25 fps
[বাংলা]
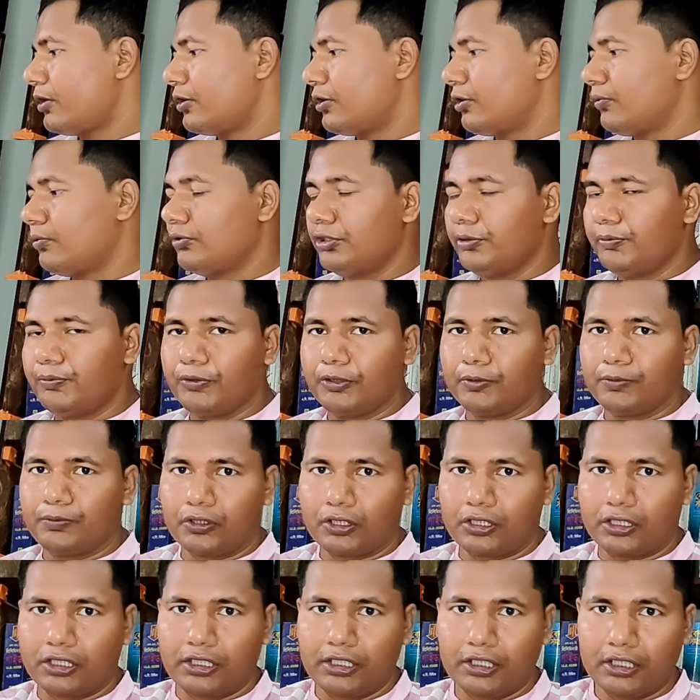নবদ্বীপের
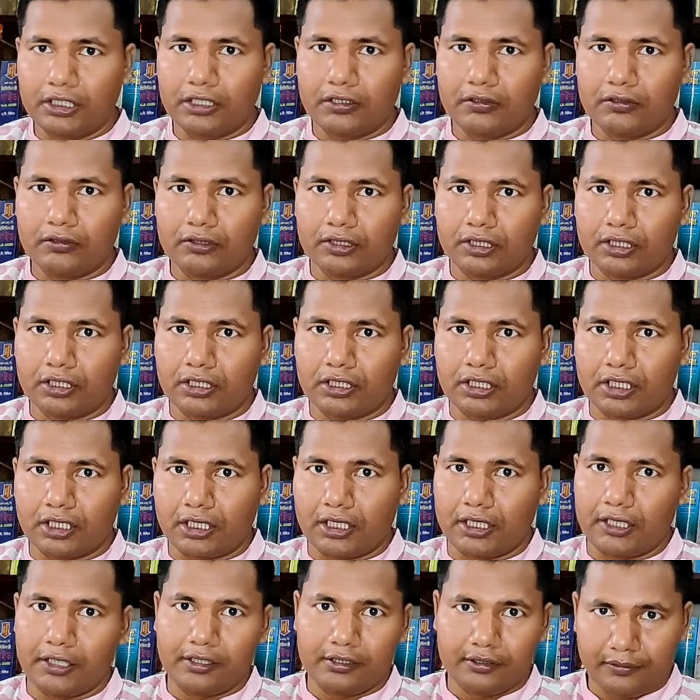পক্ষে কারণ তারা
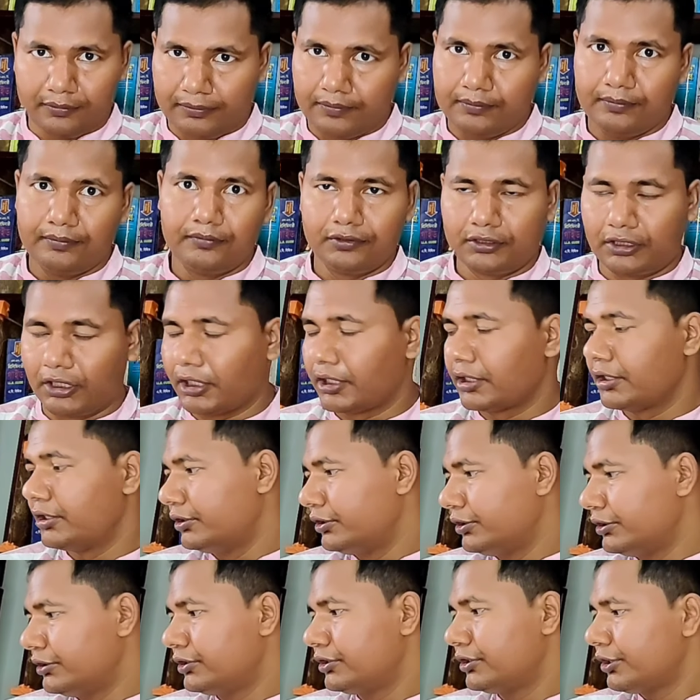টাকায় সাক্ষী
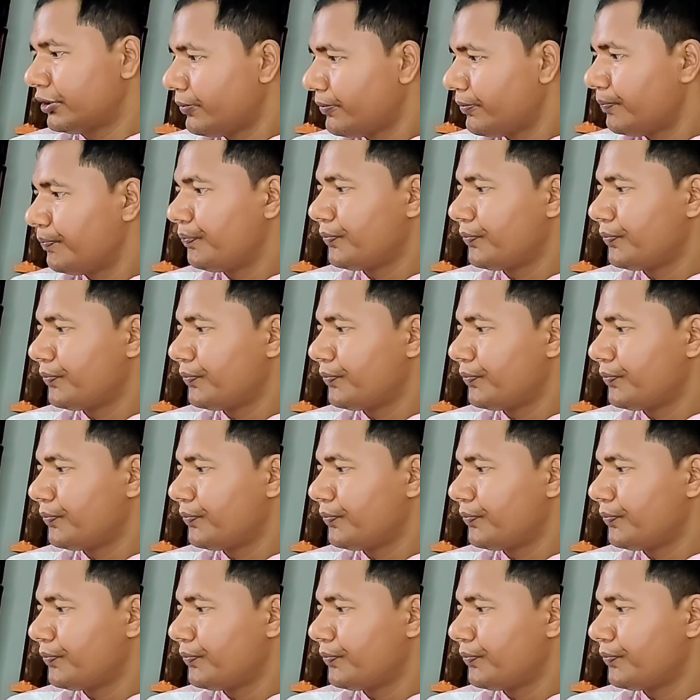দিচ্ছে